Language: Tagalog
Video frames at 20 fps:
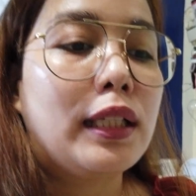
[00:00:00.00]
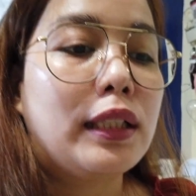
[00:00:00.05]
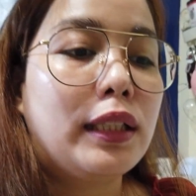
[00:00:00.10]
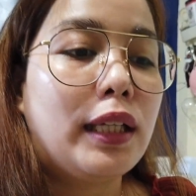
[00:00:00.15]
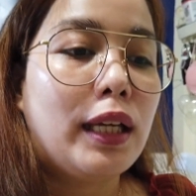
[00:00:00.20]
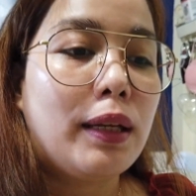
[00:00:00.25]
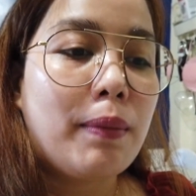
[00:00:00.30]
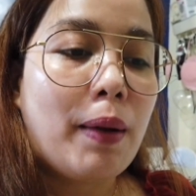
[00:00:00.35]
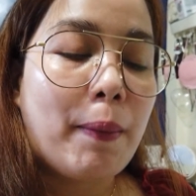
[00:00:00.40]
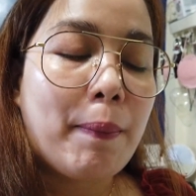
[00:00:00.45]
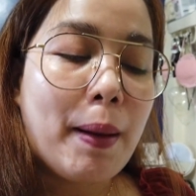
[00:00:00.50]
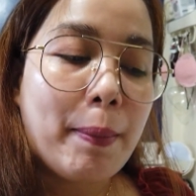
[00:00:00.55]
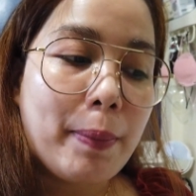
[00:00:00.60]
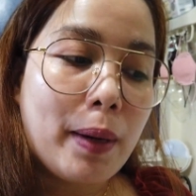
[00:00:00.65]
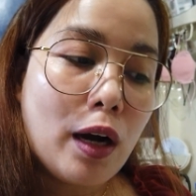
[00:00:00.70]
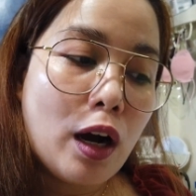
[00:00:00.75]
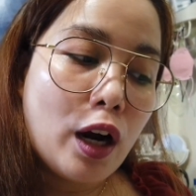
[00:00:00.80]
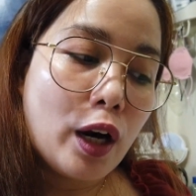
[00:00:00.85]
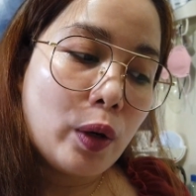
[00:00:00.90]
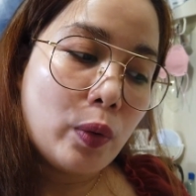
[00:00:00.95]
Then,
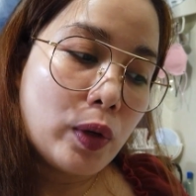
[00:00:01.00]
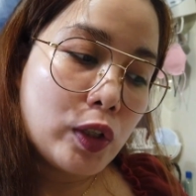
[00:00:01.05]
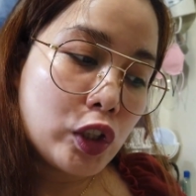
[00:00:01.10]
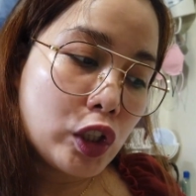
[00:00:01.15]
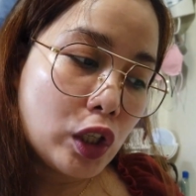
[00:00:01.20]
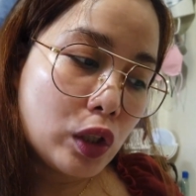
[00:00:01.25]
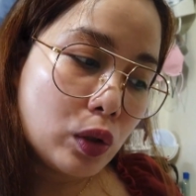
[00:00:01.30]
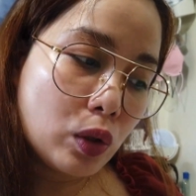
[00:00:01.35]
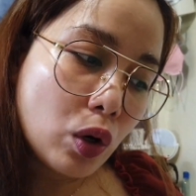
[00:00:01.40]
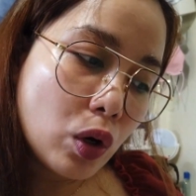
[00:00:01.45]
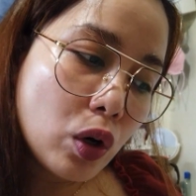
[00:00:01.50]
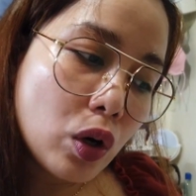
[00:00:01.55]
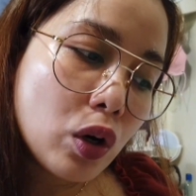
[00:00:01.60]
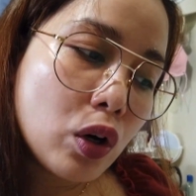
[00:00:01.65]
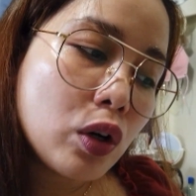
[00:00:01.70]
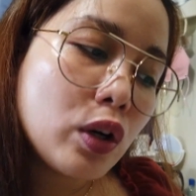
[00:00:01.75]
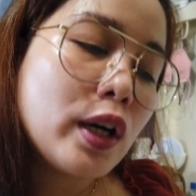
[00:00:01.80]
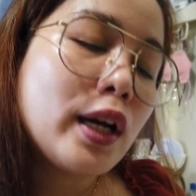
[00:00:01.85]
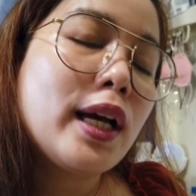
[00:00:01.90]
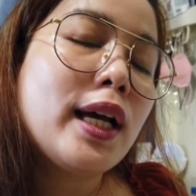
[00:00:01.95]
magpapacar wash
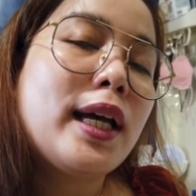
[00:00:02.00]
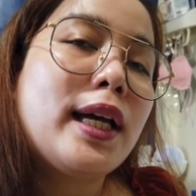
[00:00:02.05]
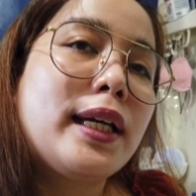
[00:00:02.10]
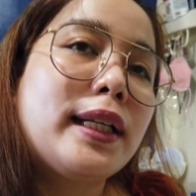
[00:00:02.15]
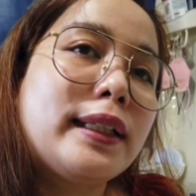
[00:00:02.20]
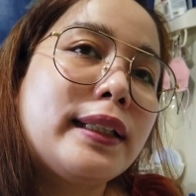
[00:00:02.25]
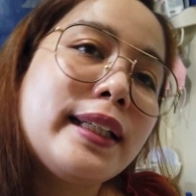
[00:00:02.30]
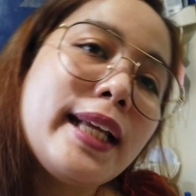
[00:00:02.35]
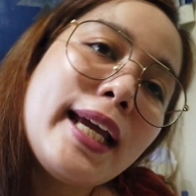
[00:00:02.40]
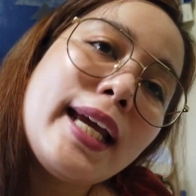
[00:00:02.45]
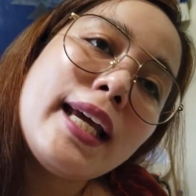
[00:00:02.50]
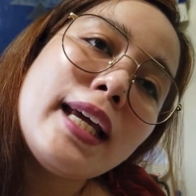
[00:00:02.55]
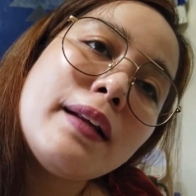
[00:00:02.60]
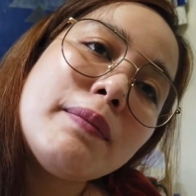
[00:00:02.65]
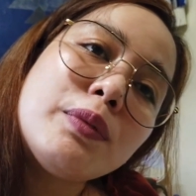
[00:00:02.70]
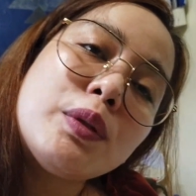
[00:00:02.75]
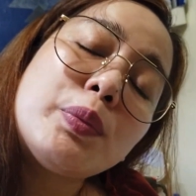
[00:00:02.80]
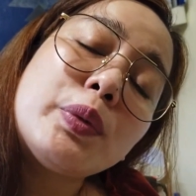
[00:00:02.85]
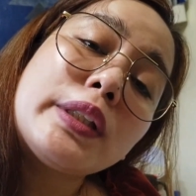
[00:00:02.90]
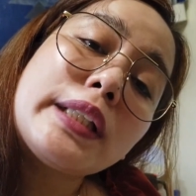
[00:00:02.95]
ako.
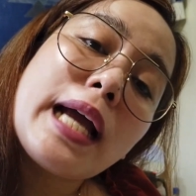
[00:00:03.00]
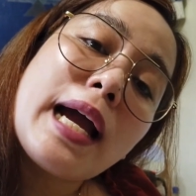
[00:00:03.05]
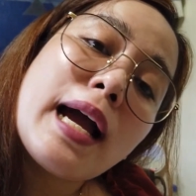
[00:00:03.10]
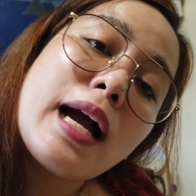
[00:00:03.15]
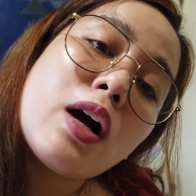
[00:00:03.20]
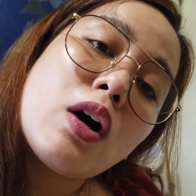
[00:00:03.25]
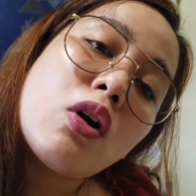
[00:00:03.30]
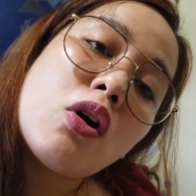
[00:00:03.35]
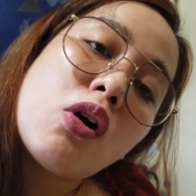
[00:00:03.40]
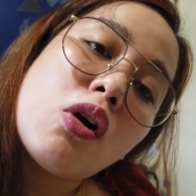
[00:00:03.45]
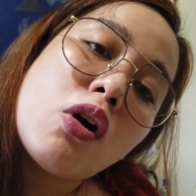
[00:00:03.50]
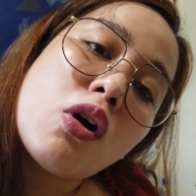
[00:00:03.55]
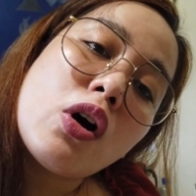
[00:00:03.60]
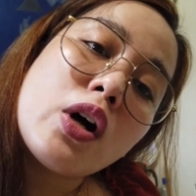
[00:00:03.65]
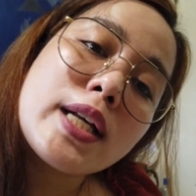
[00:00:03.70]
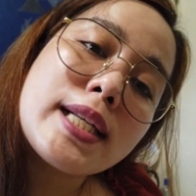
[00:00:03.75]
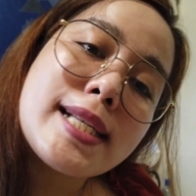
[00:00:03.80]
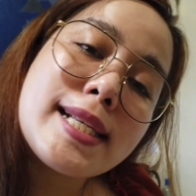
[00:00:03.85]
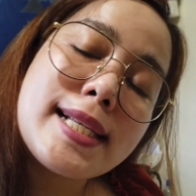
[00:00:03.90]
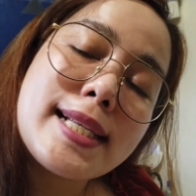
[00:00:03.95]
Then, pupunta
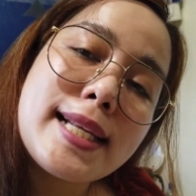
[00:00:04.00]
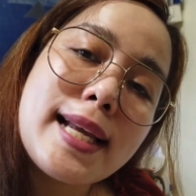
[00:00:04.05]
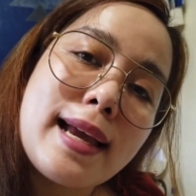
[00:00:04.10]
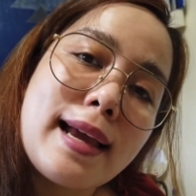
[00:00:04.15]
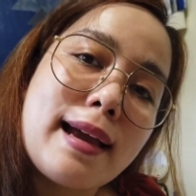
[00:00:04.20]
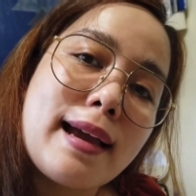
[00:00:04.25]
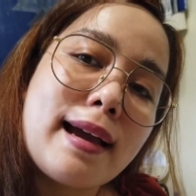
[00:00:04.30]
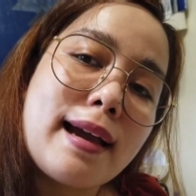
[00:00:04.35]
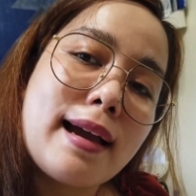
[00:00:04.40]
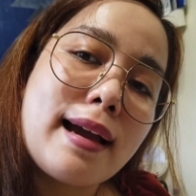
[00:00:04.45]
ako sa...